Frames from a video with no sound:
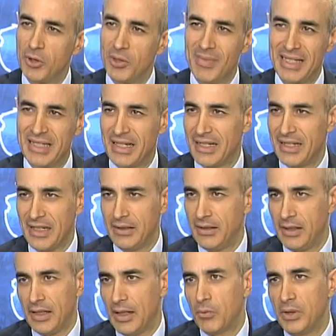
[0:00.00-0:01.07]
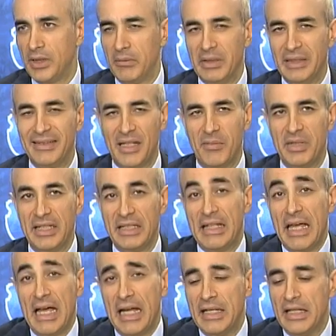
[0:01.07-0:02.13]
di massa critica, quindi in termini
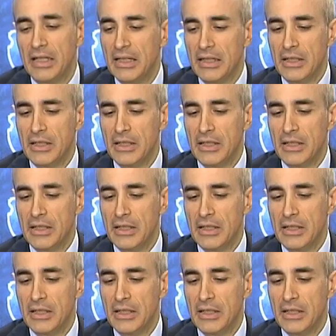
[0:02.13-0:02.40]
ideali